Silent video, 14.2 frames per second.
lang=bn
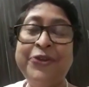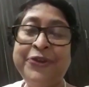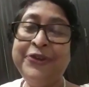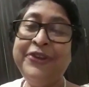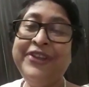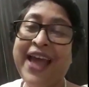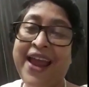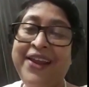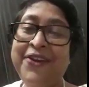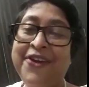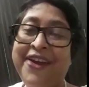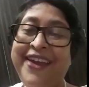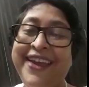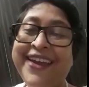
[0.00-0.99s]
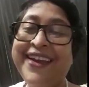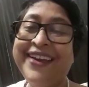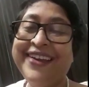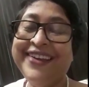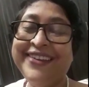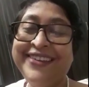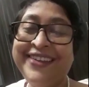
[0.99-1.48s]
শুধু তাই নয়
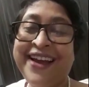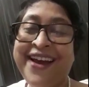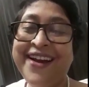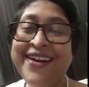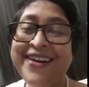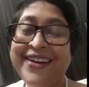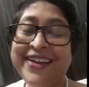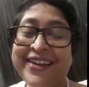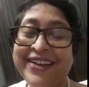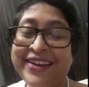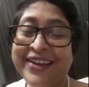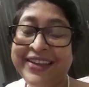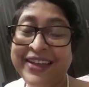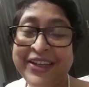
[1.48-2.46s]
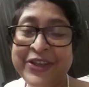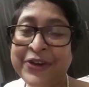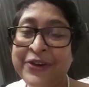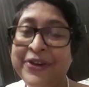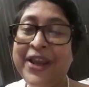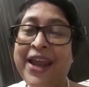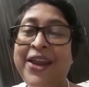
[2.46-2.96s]
তার তিনি
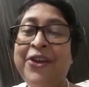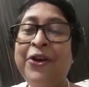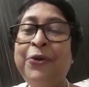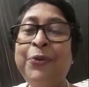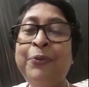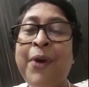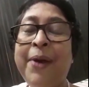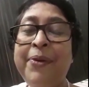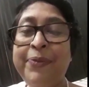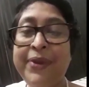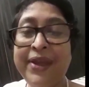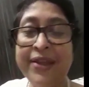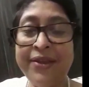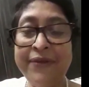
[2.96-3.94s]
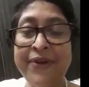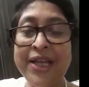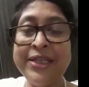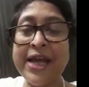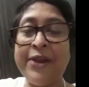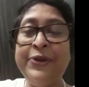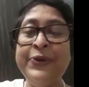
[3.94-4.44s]
যখন এই বিয়ে দেওয়া
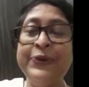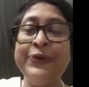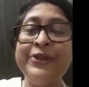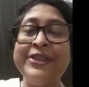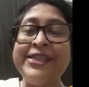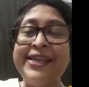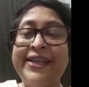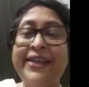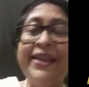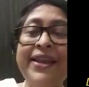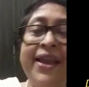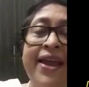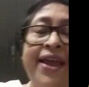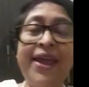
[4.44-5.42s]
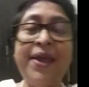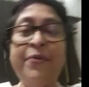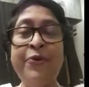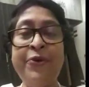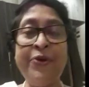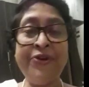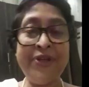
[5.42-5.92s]
চালু করছেন
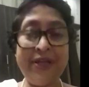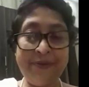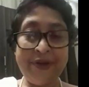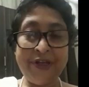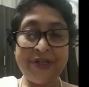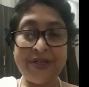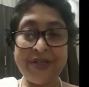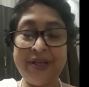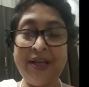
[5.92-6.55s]
এবং সেটা বেশ